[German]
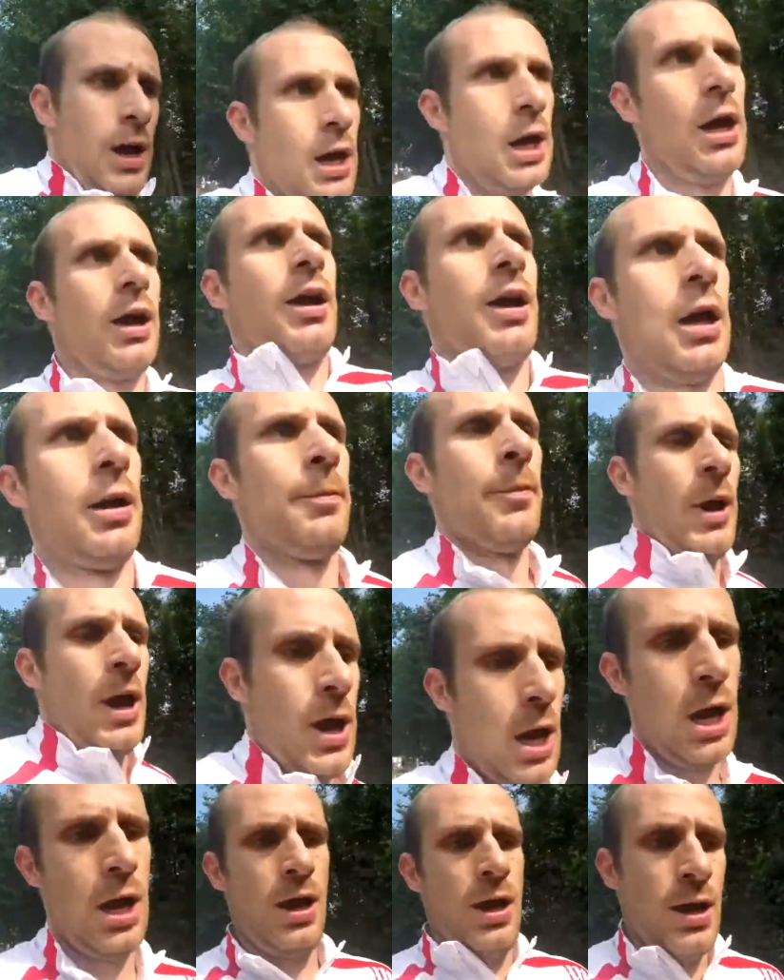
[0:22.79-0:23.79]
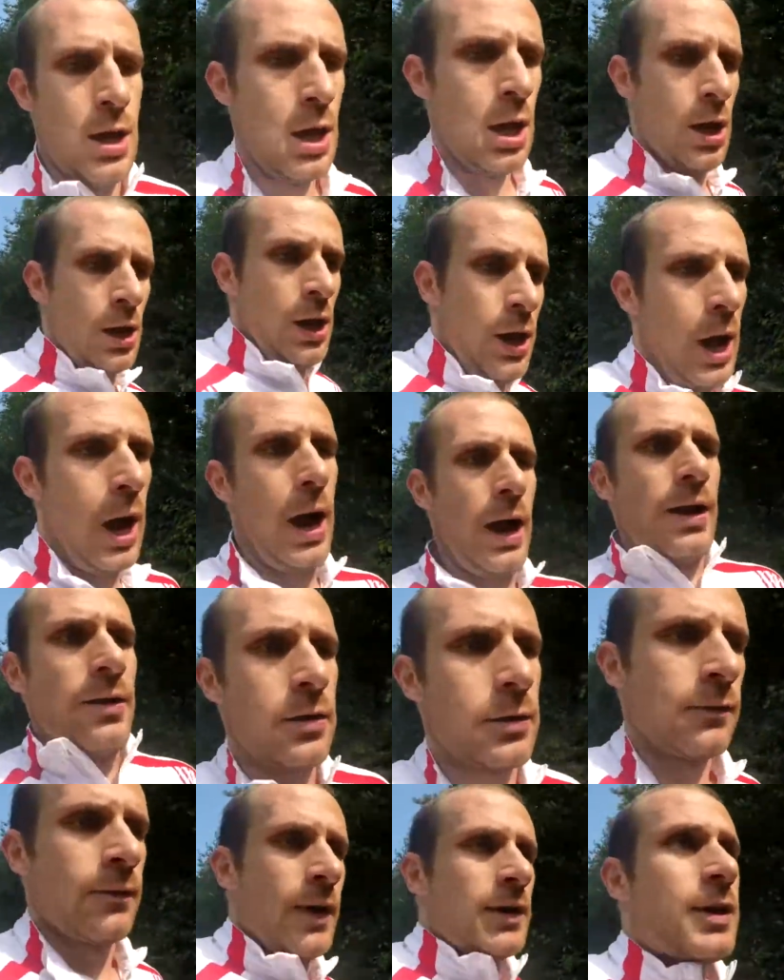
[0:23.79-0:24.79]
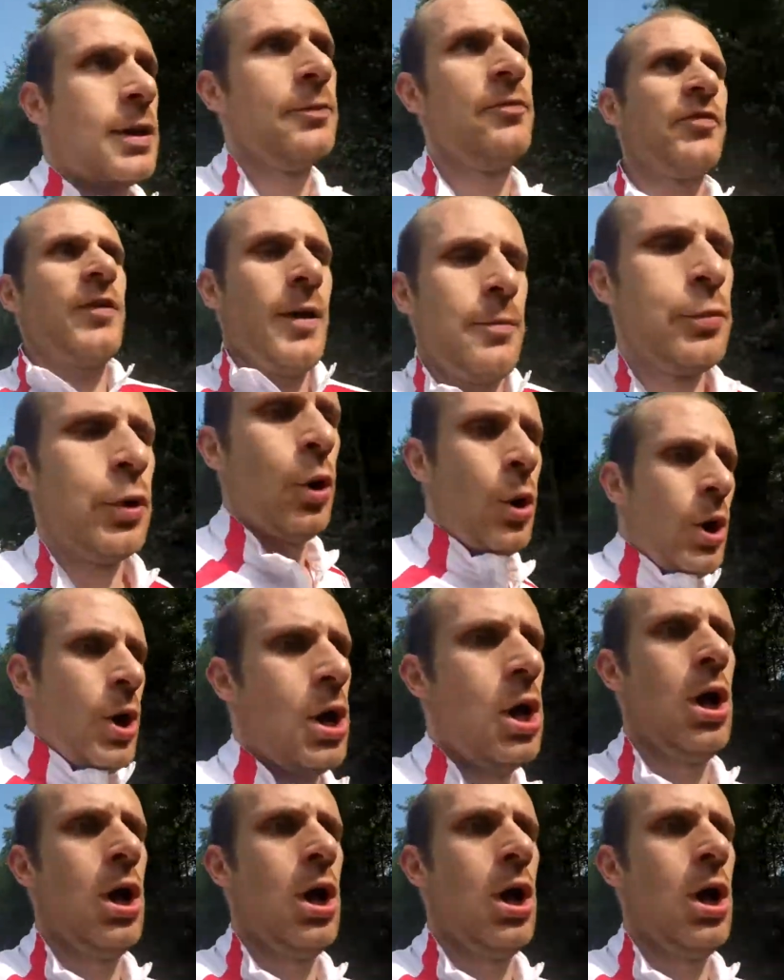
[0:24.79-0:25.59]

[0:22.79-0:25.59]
ähm, alles in Wettkampftempo.